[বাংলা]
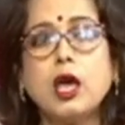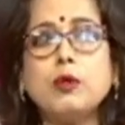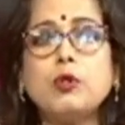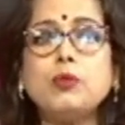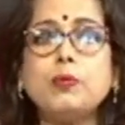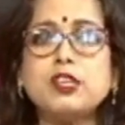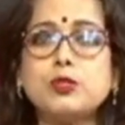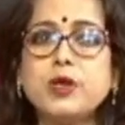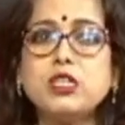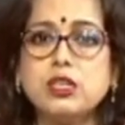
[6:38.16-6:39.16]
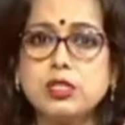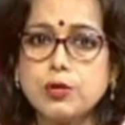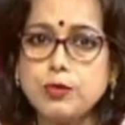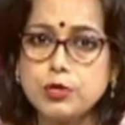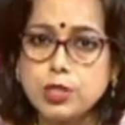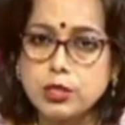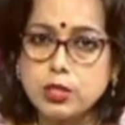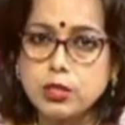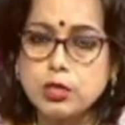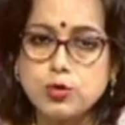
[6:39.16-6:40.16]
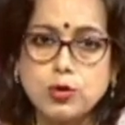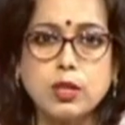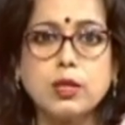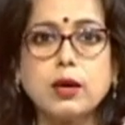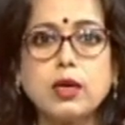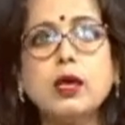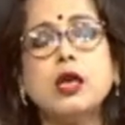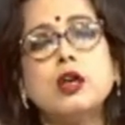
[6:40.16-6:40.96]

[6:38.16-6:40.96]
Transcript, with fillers: এবং প্লেসমেন্ট ইন্টারভিউ সাথে সাথে চলতে থাকে